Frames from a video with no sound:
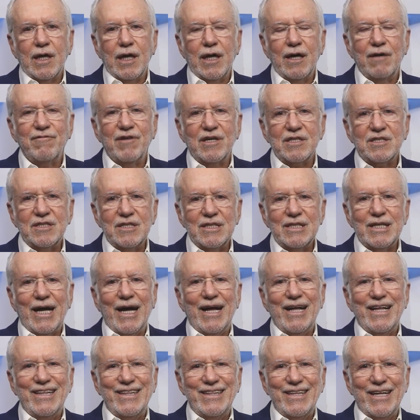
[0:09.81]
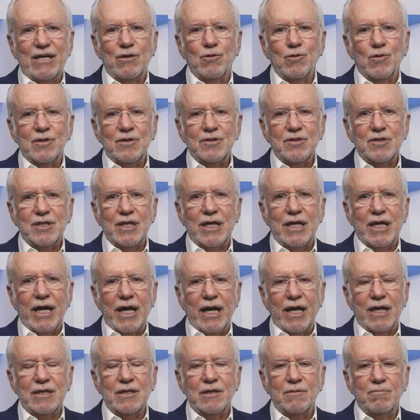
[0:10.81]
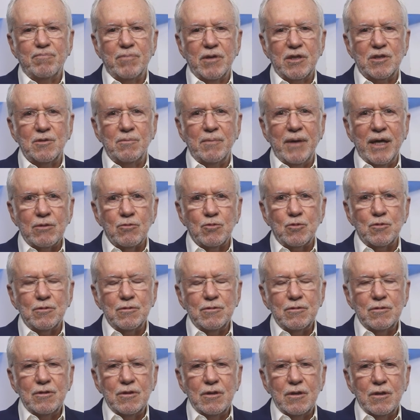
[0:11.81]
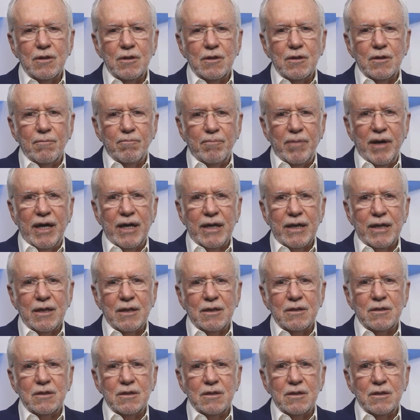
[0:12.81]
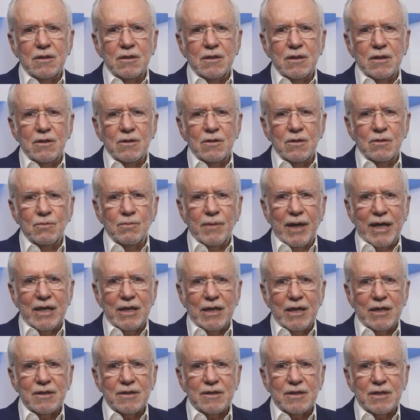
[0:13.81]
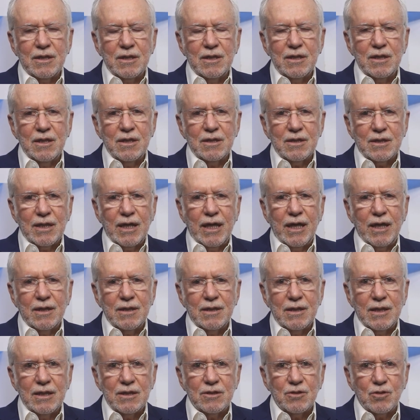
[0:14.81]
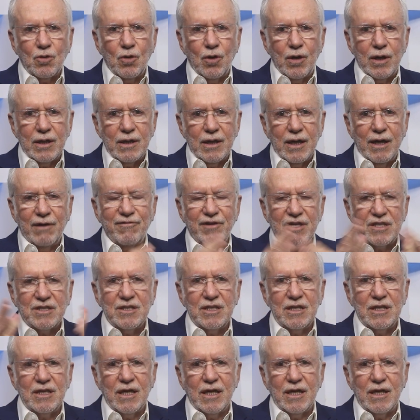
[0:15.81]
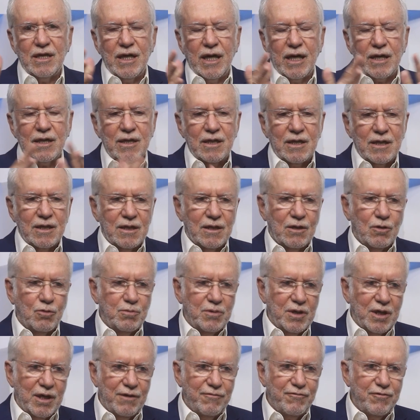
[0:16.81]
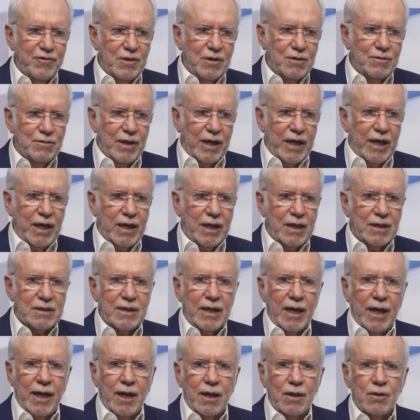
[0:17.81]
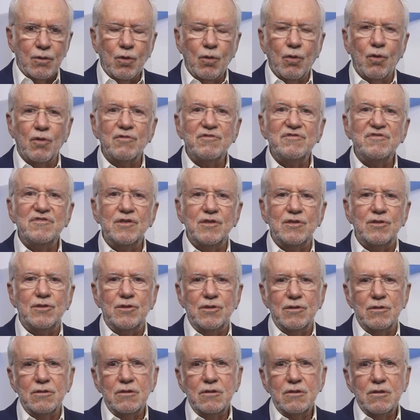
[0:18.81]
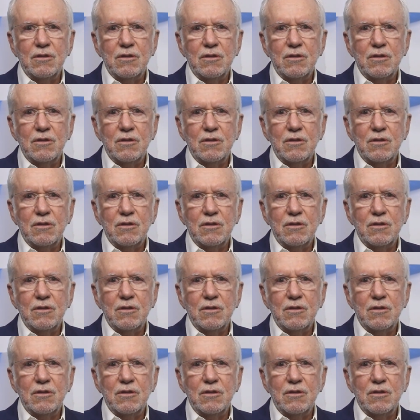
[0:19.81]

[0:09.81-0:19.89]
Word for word: A vacina não será impedimento para uma criança entrar na escola. A vacina a que eu me refiro é a da Covid.